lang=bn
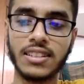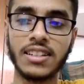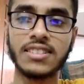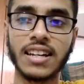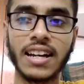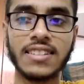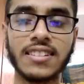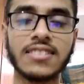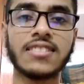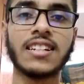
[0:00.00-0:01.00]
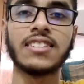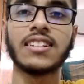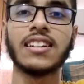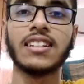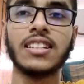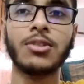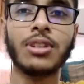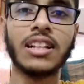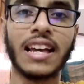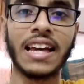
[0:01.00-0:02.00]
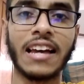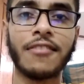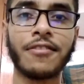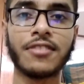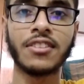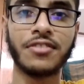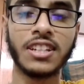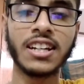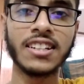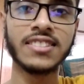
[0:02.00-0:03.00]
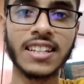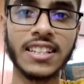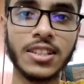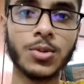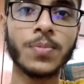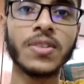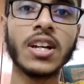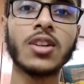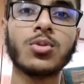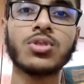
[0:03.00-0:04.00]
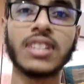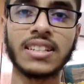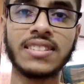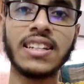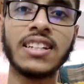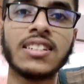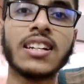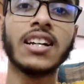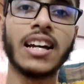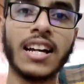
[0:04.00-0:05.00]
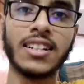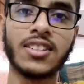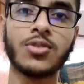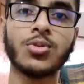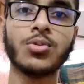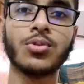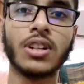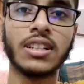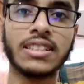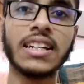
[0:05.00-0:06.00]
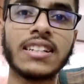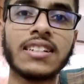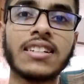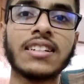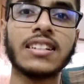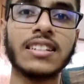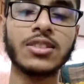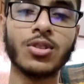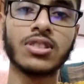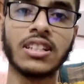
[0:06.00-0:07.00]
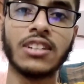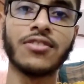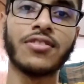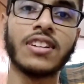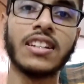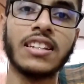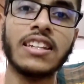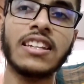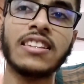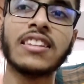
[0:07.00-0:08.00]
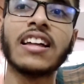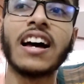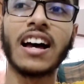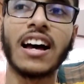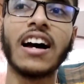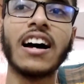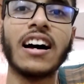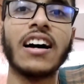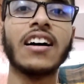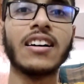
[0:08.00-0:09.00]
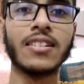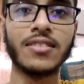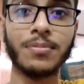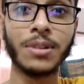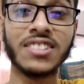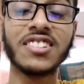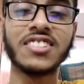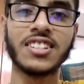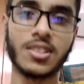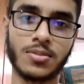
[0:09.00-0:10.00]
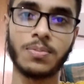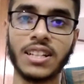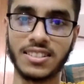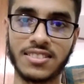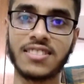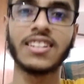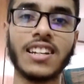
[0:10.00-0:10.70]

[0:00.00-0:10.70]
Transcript: দেয়ার ইজ এ হাই চান্স দ্যাট ইউ উইল হ্যাভ দ্য ভিগার ইনসাইড ইউ টু সাকসিড অ্যান্ড টু গেট ইয়োর সেলফ ইন আ প্রেস্টিজিয়াস প্লেস